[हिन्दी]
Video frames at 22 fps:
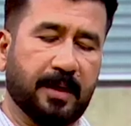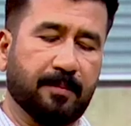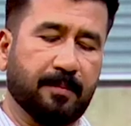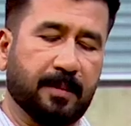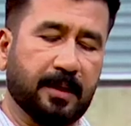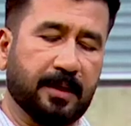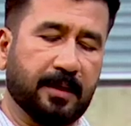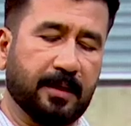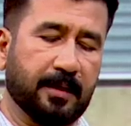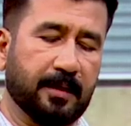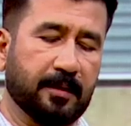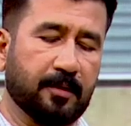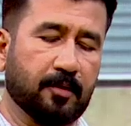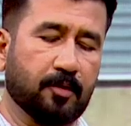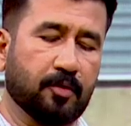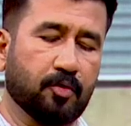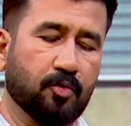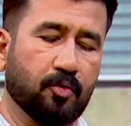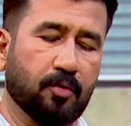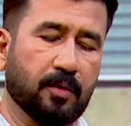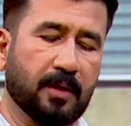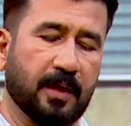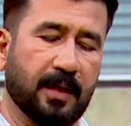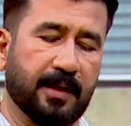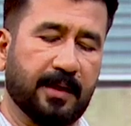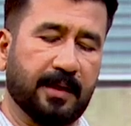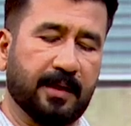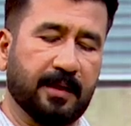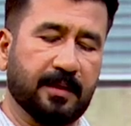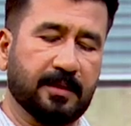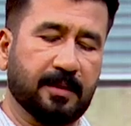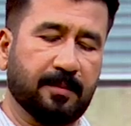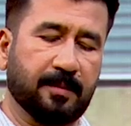मटर हैं तो दो खाने
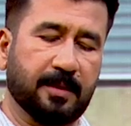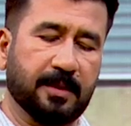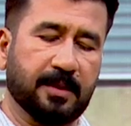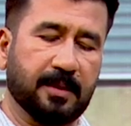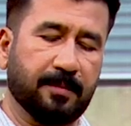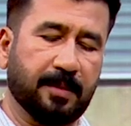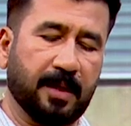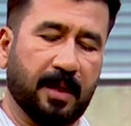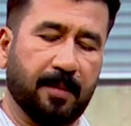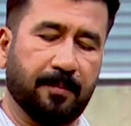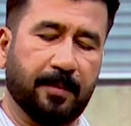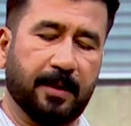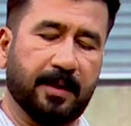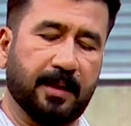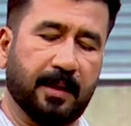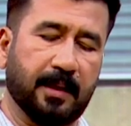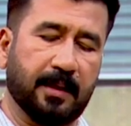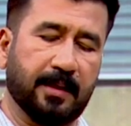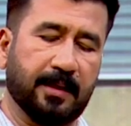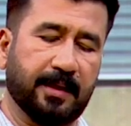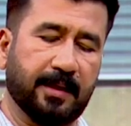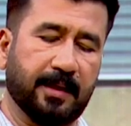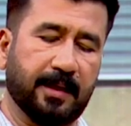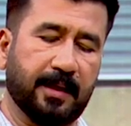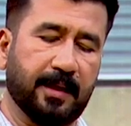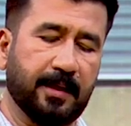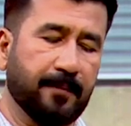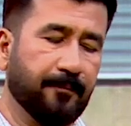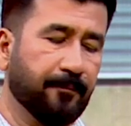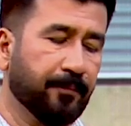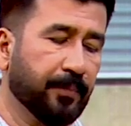के चम्मच हम यहाँ पे डाल देंगे